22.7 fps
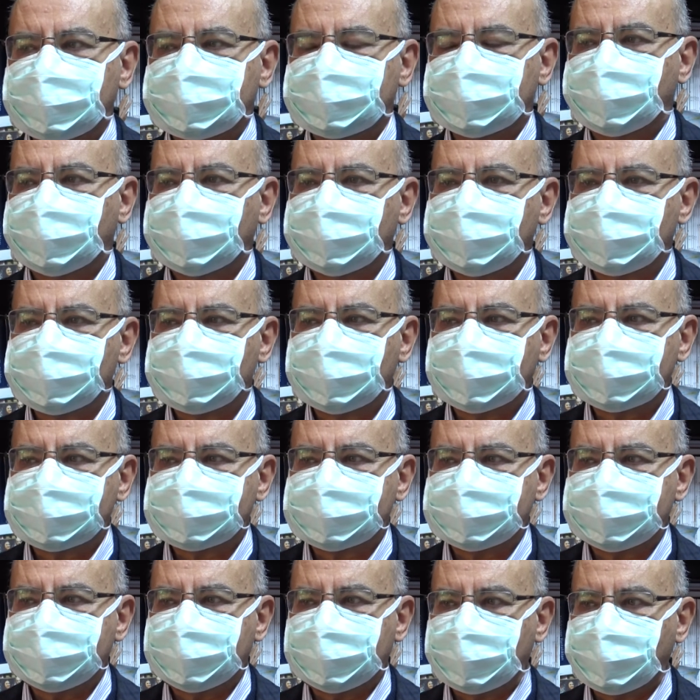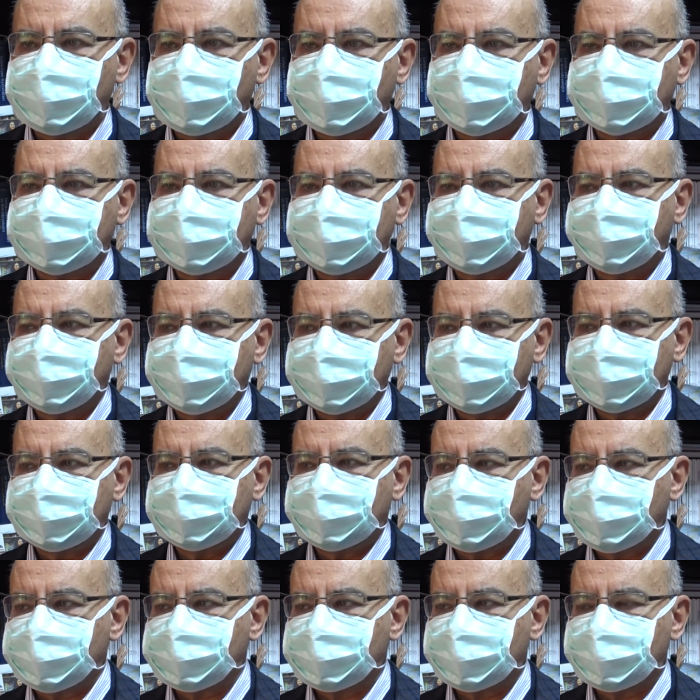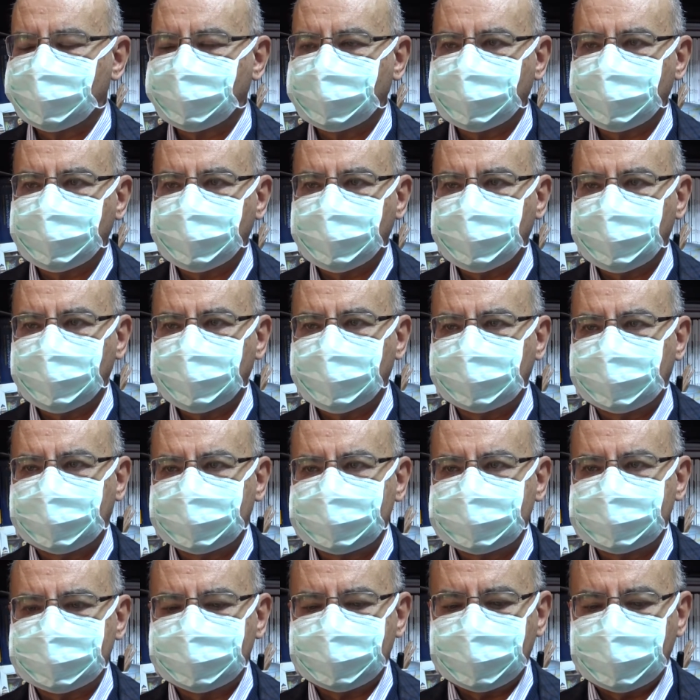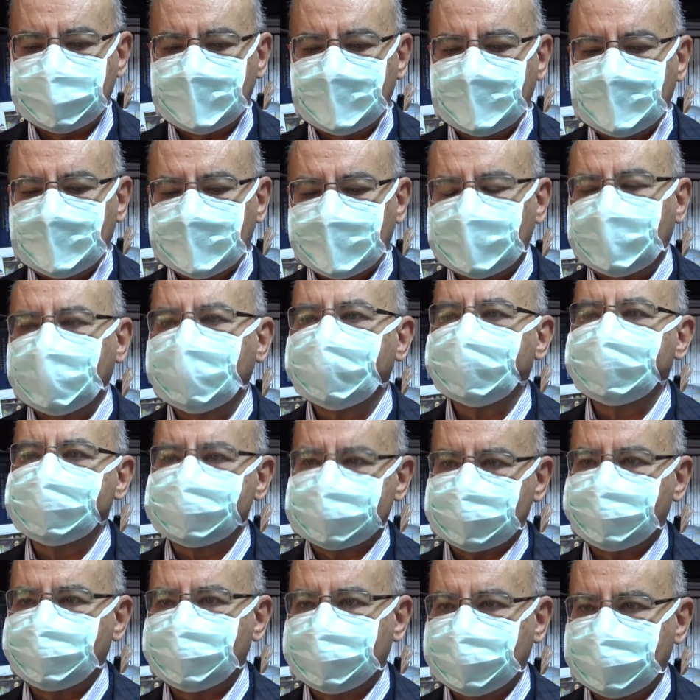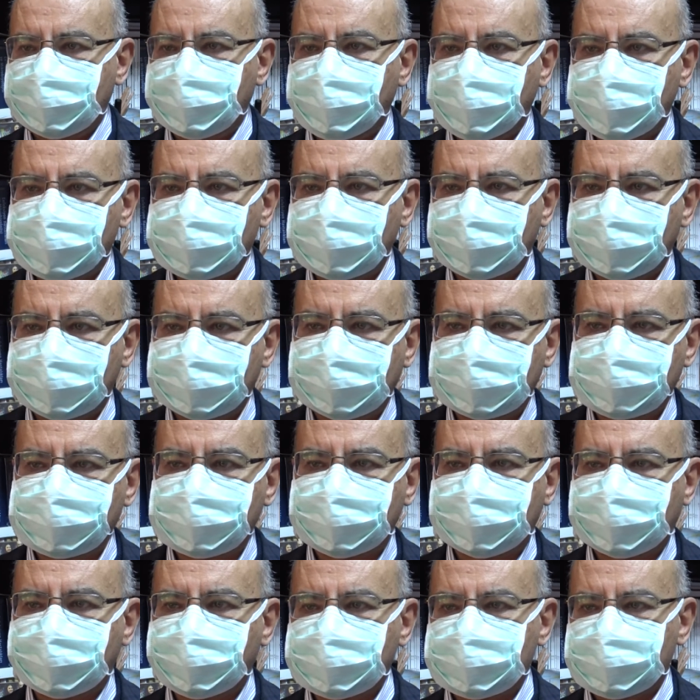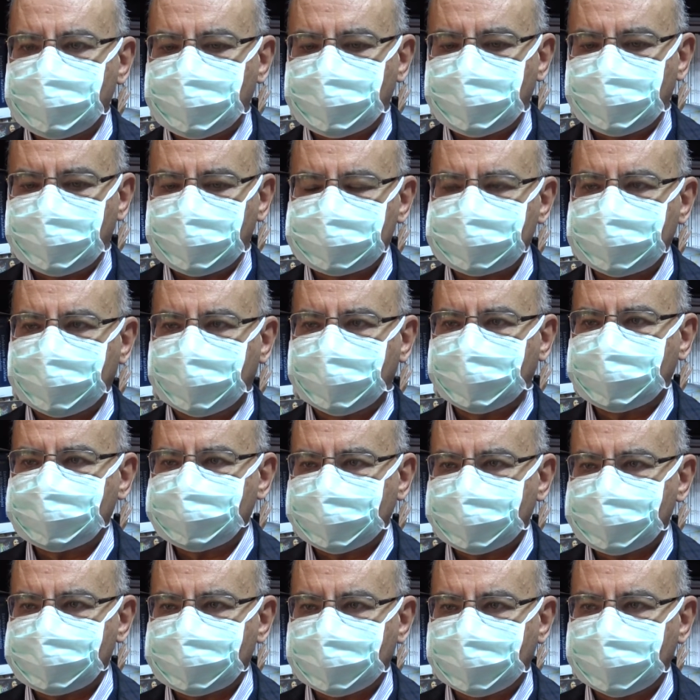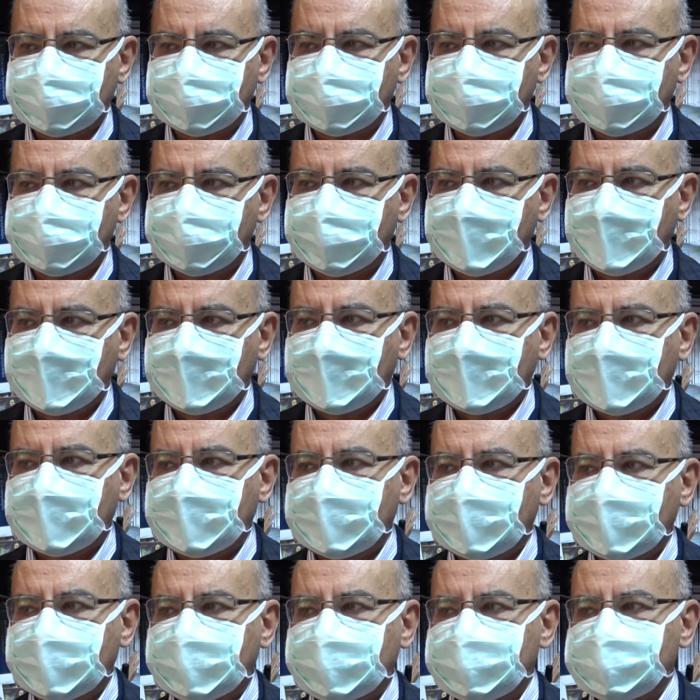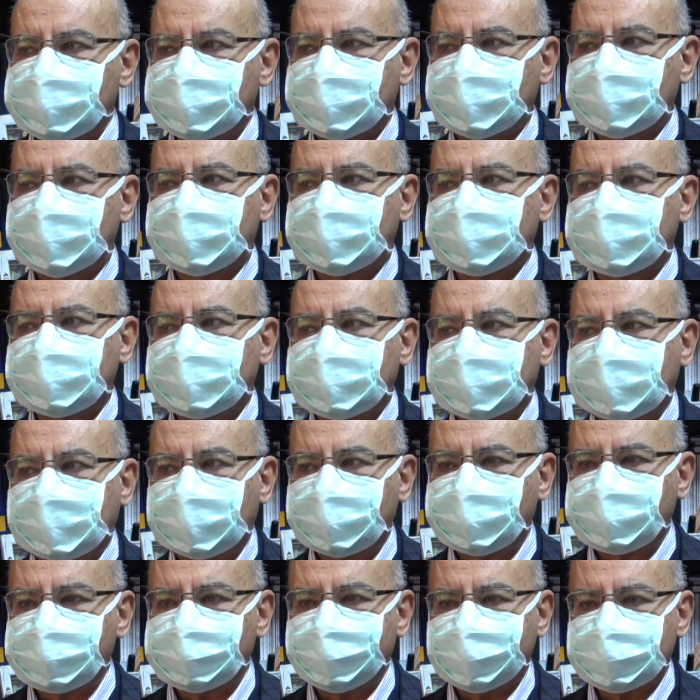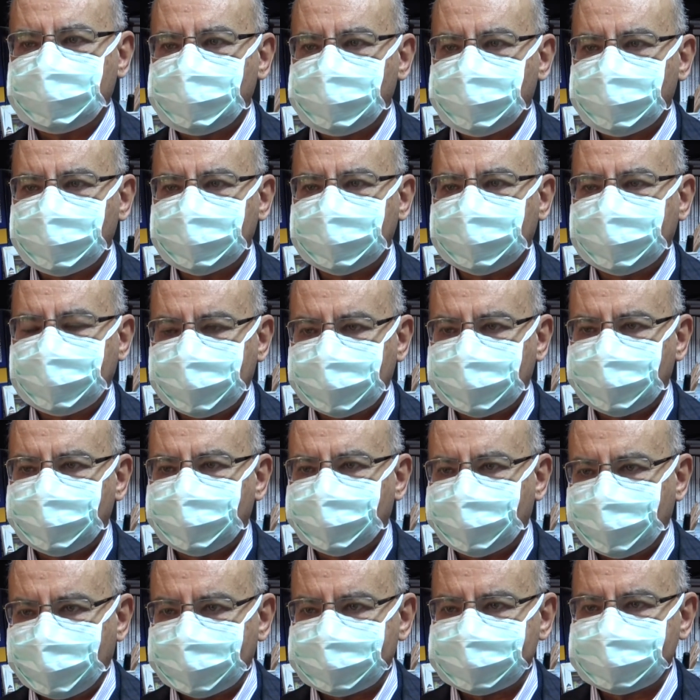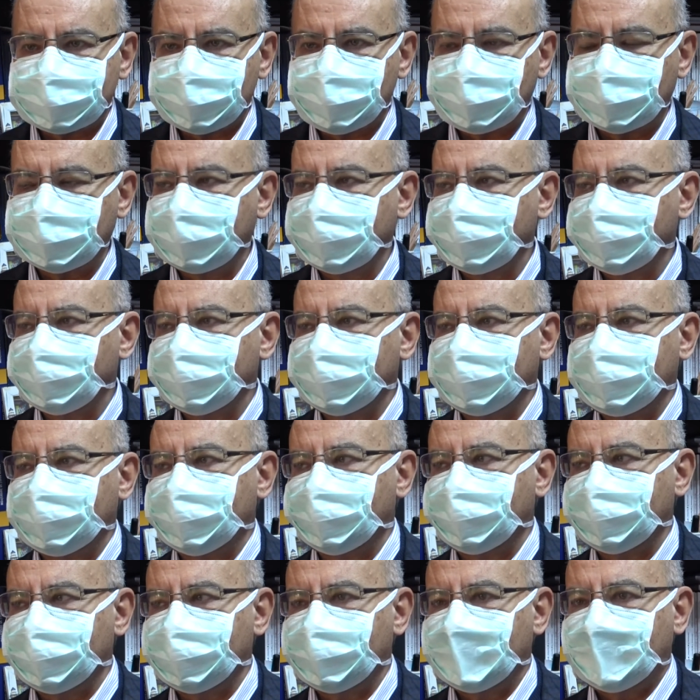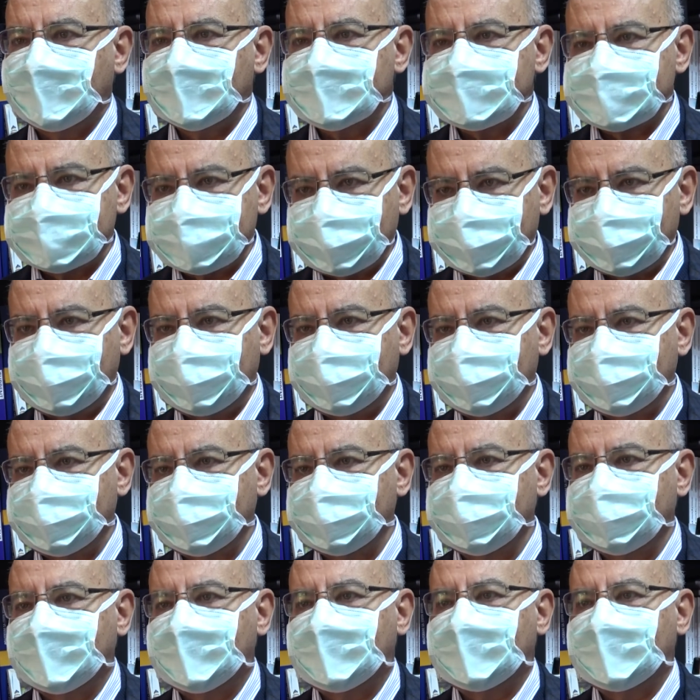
zaman içerisinde üretilebilirliği gözünü bulundurulduğunda aslında daha riskli bireylerin öncelikle aşılanması öneriliyor. Sağlık çalışanları, e, işte 65 üzeri herhangi bir rahatsız olan bireyler ve sanayinin